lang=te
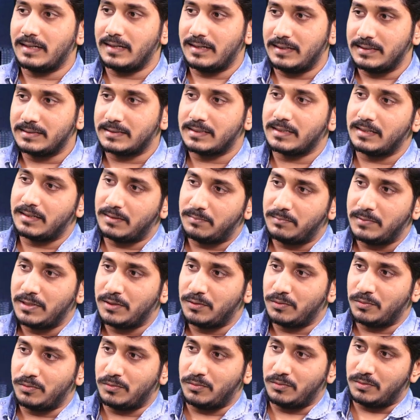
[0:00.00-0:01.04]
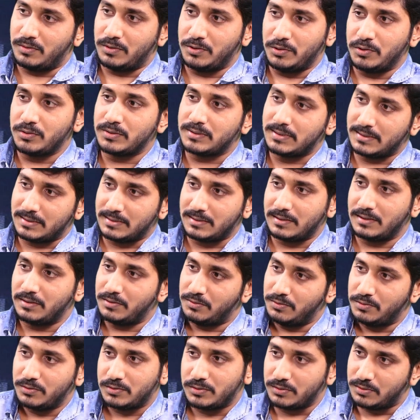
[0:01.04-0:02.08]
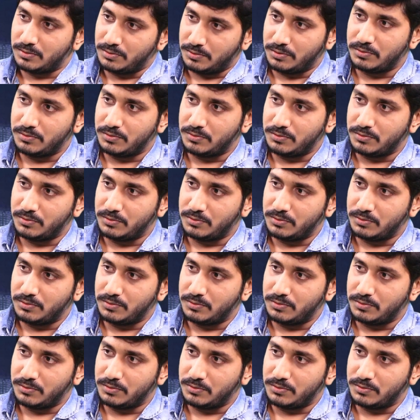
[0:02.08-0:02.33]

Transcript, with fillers: జర్నలిస్ట్గా మీరు న్యూస్ న్యూస్